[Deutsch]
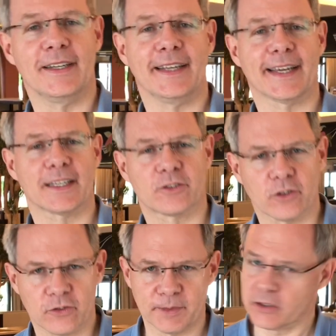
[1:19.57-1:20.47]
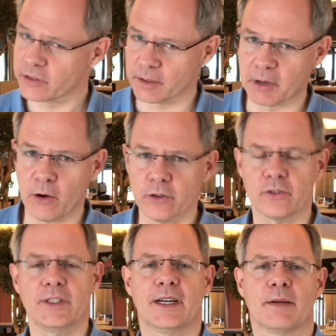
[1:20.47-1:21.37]
in Heringsdorf mit unserem Brauhaus
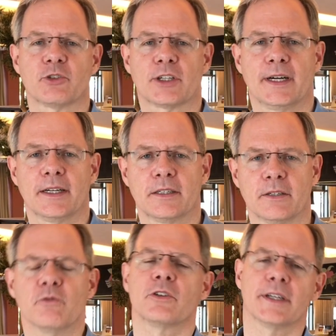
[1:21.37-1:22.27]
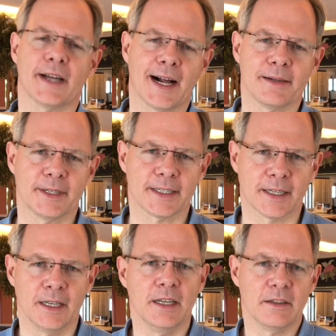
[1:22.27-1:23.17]
wieder am Start und in Aalbeck
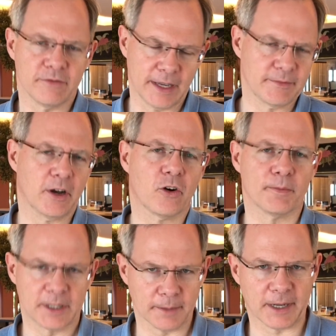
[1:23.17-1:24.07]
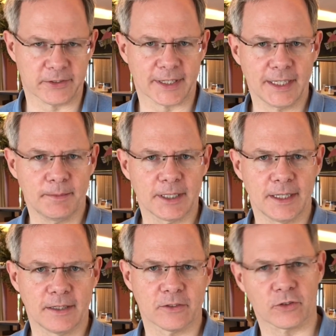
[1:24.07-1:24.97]
werden wir auch mit der Brasserie
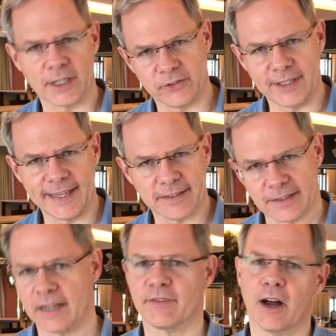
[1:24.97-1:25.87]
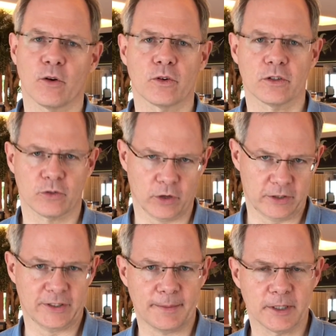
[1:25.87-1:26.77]
beginnen, sodass wir die ersten Erfahrungen dort
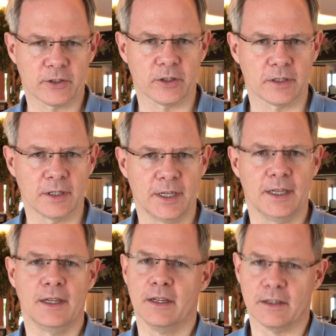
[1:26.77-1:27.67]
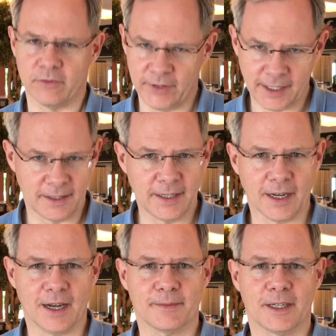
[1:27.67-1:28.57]
sammeln können. Wichtig
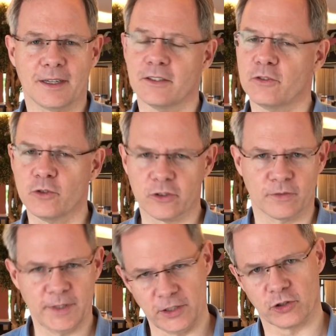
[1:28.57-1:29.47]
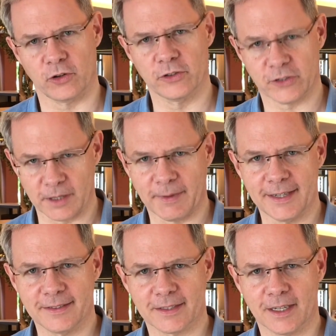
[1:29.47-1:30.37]
aber, nutzen wir die Chance,
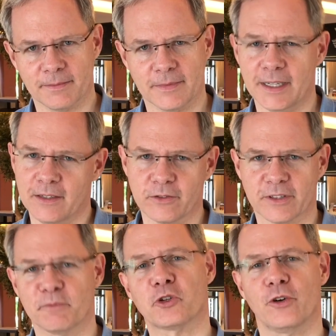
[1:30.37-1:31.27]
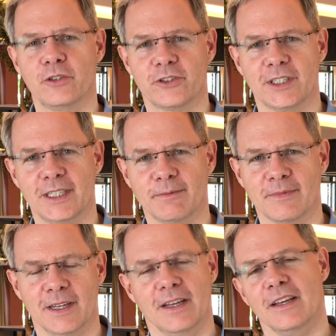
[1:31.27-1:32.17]
gemeinsam in unserem tollen Team
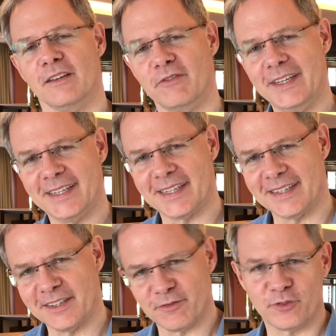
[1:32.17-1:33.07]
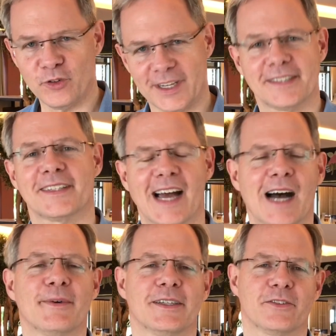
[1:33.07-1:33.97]
wieder für Gäste
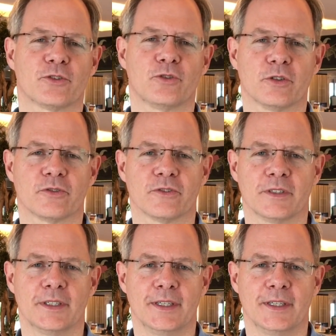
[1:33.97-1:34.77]
arbeiten zu dürfen.